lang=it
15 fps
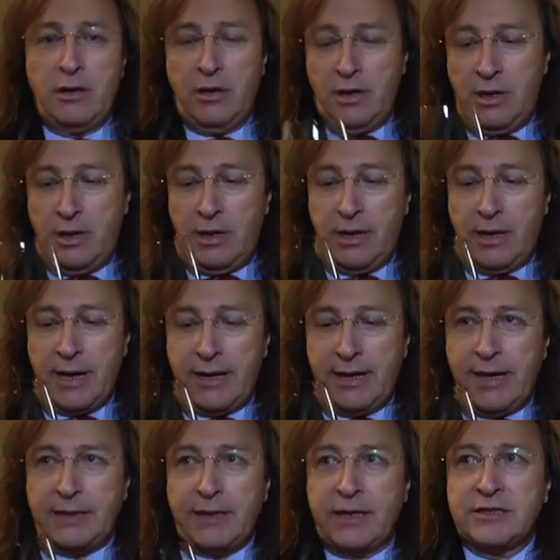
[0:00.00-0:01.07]
Eh,
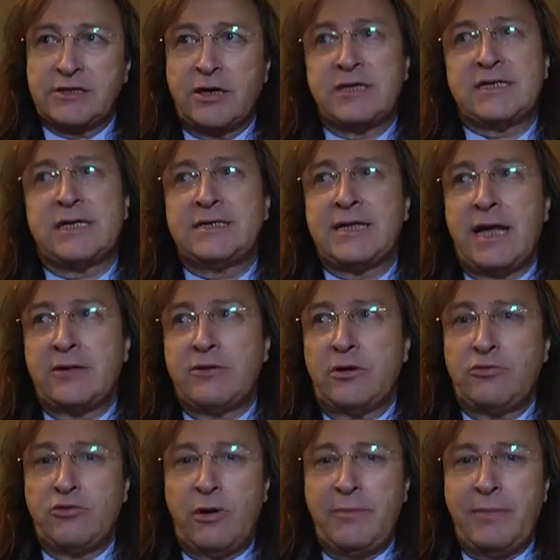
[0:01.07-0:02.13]
l'annata che sto assaggiando è
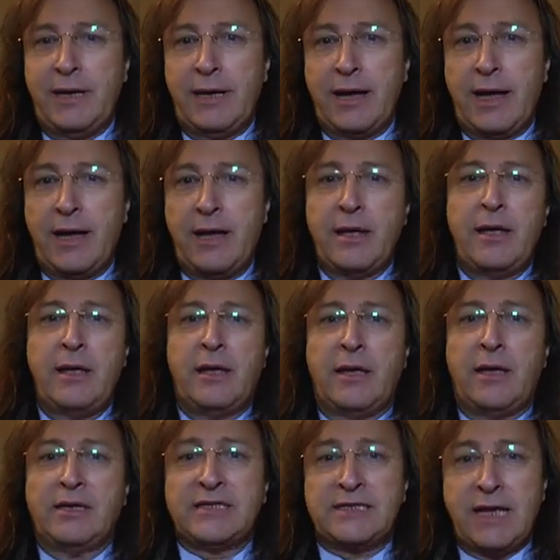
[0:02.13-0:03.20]

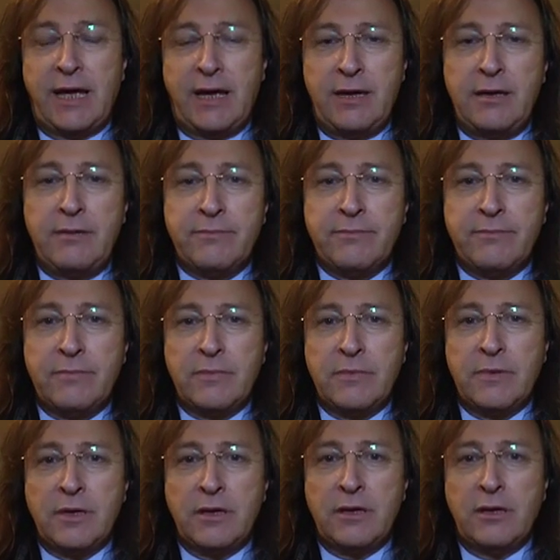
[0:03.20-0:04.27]
2006
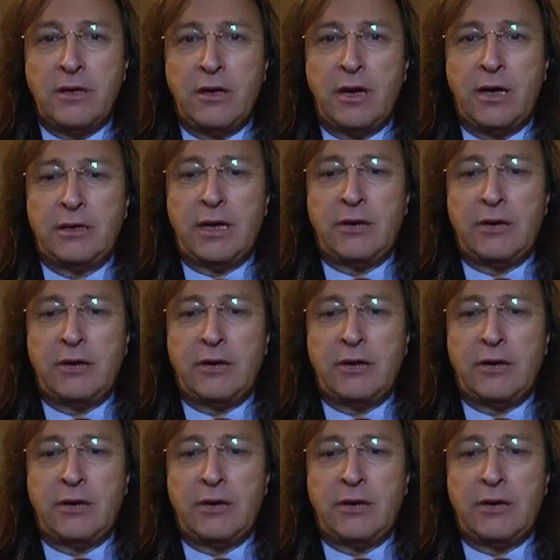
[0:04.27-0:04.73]
ed